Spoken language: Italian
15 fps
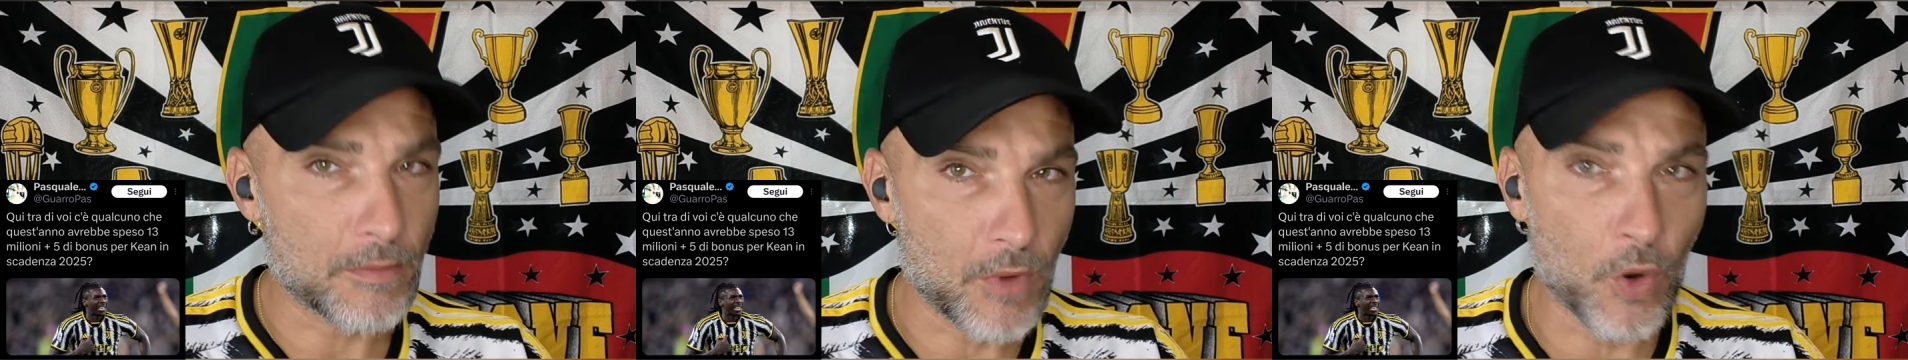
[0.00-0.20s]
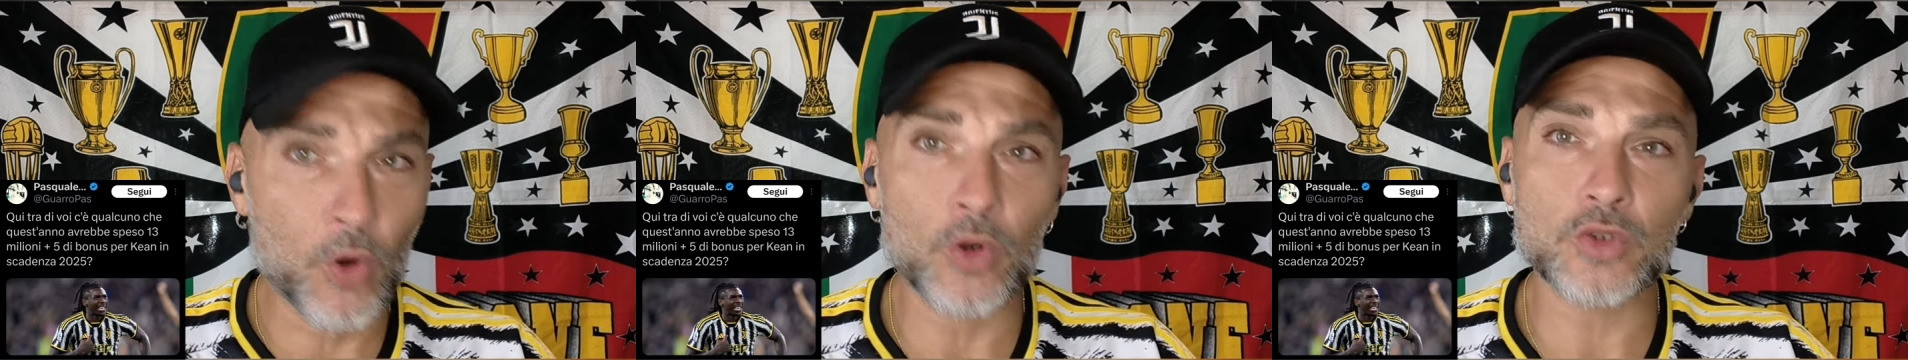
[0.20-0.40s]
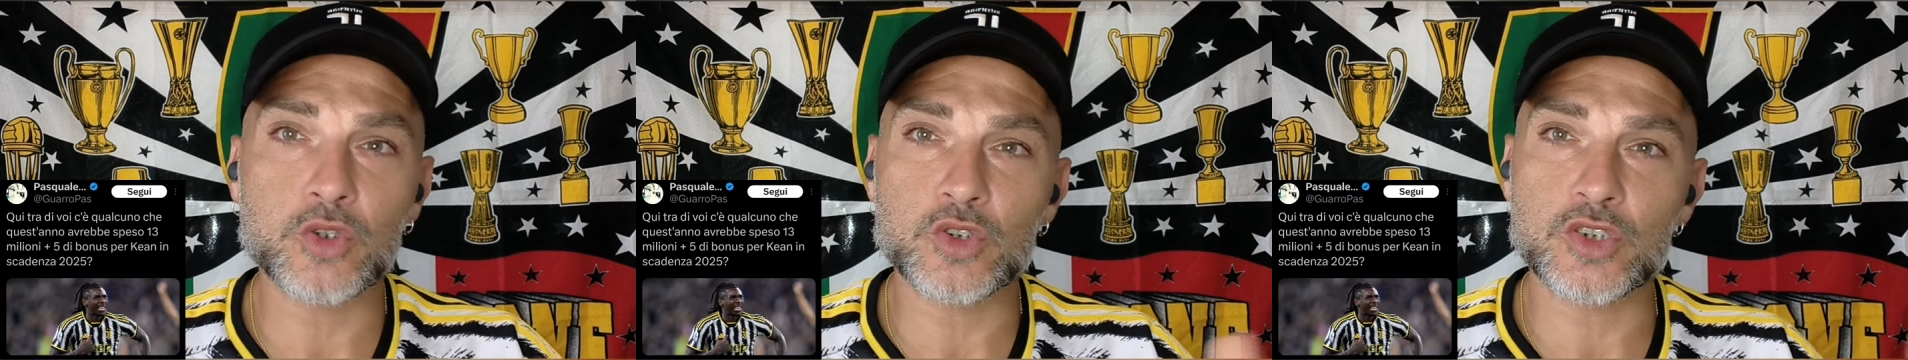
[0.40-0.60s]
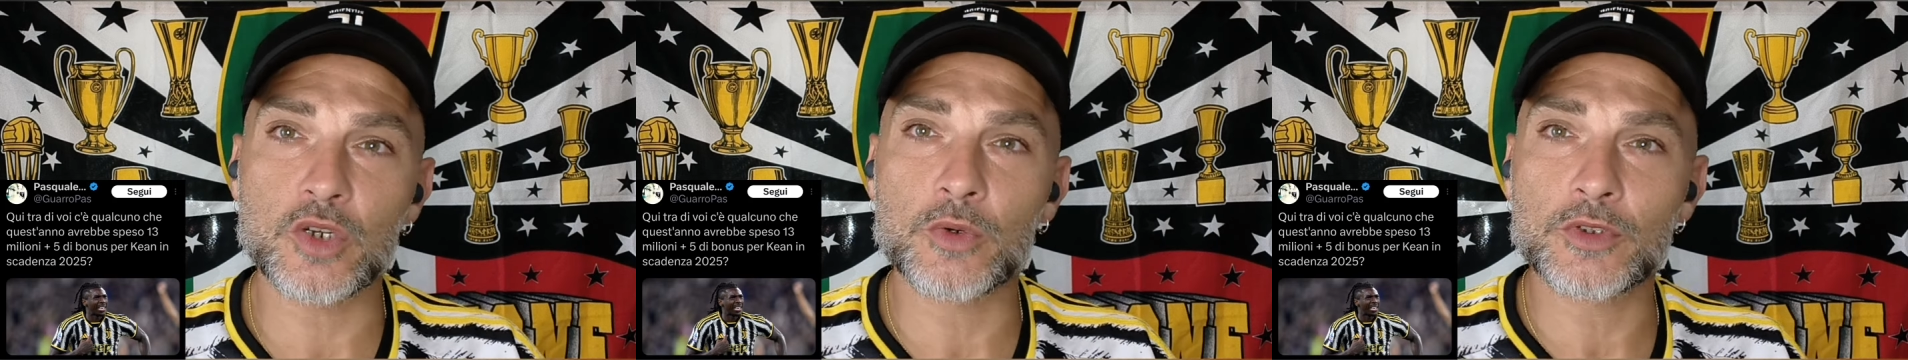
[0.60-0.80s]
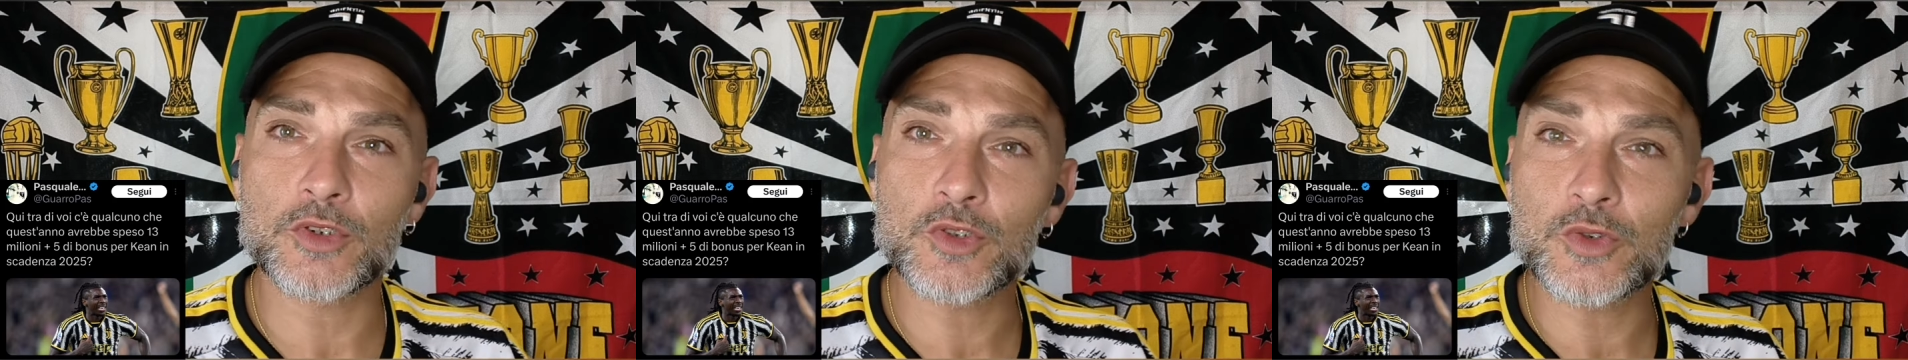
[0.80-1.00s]
molto
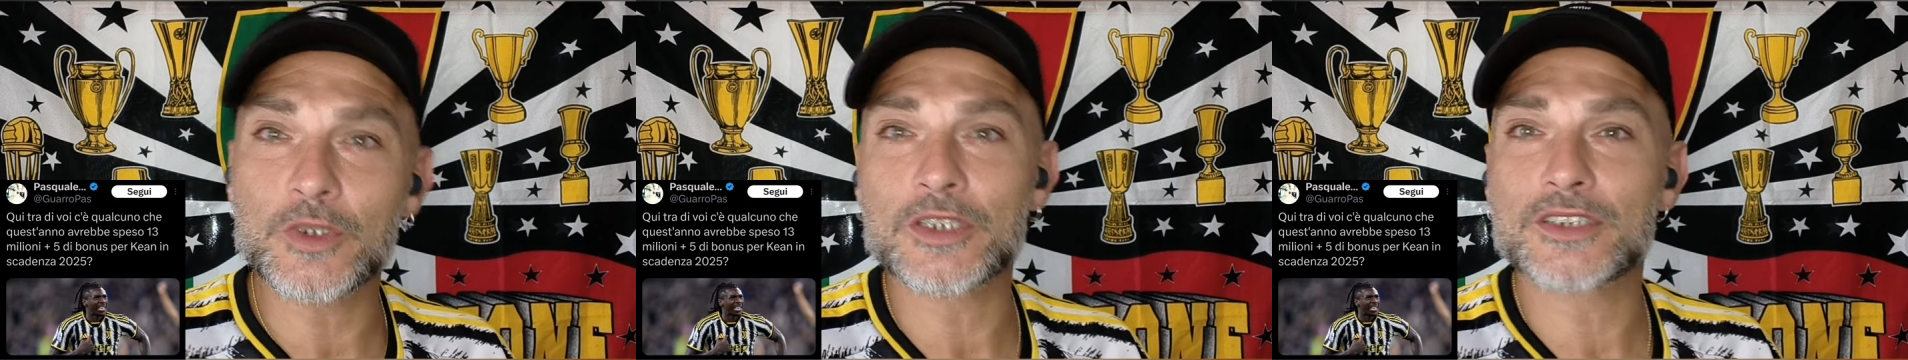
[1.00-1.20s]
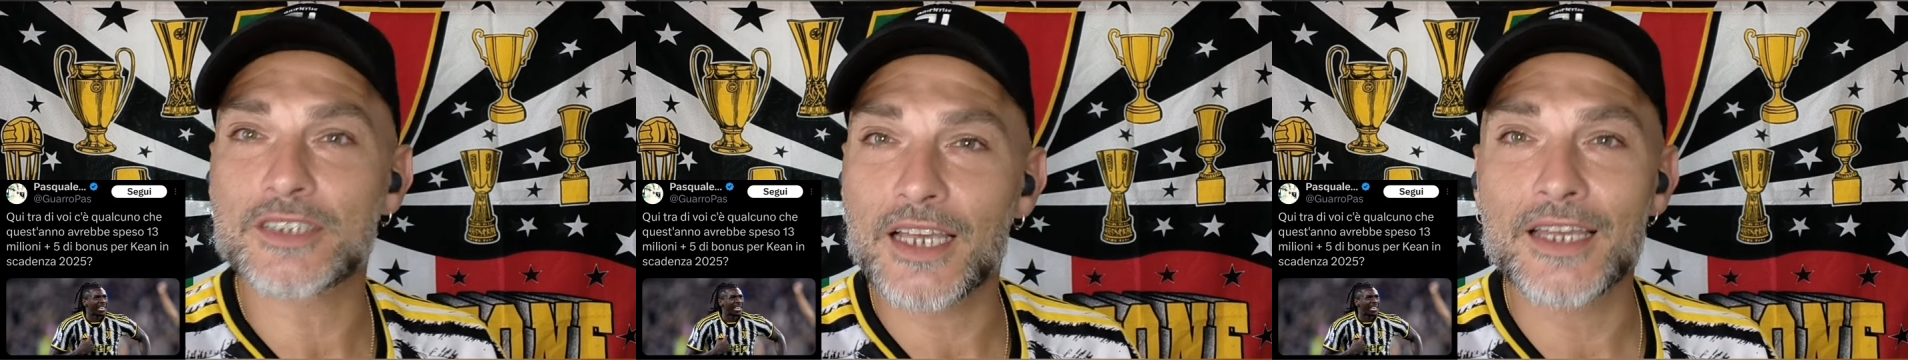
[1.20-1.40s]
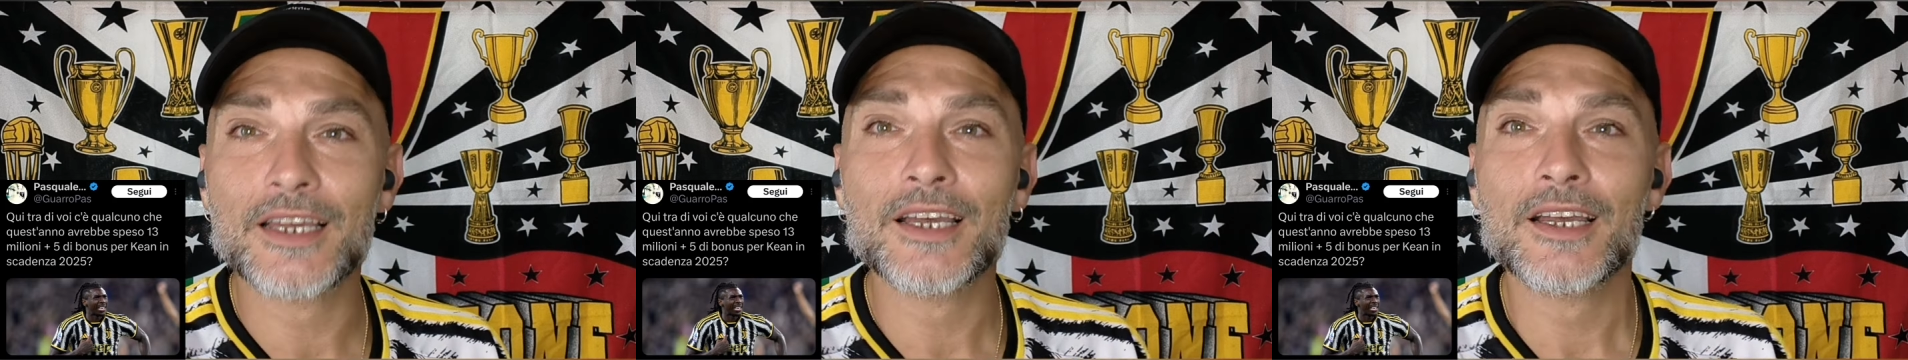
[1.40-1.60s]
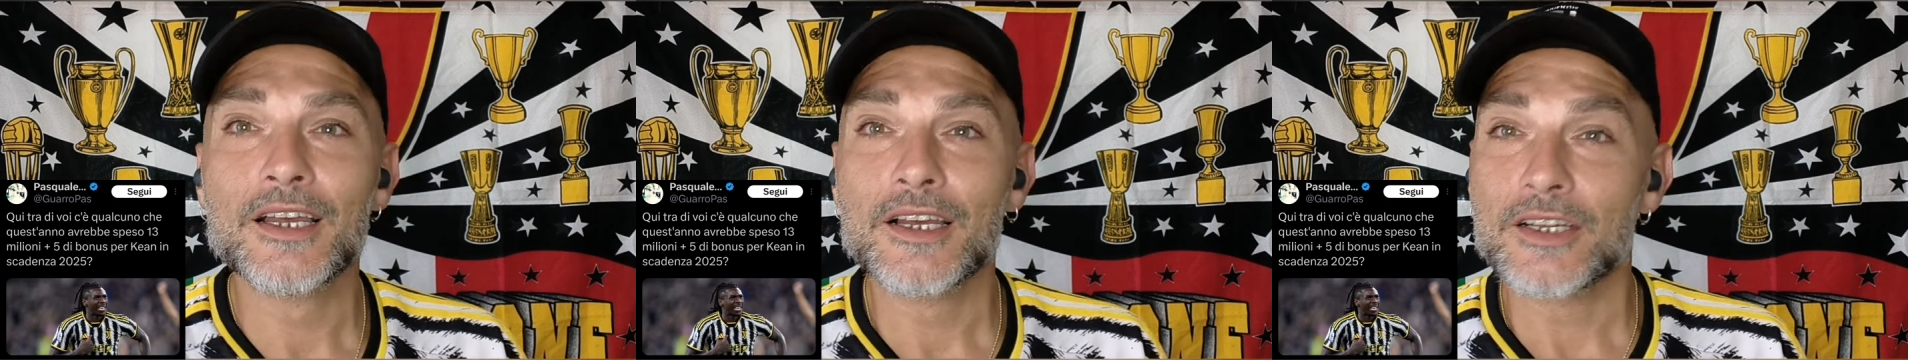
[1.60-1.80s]
seguito su X, che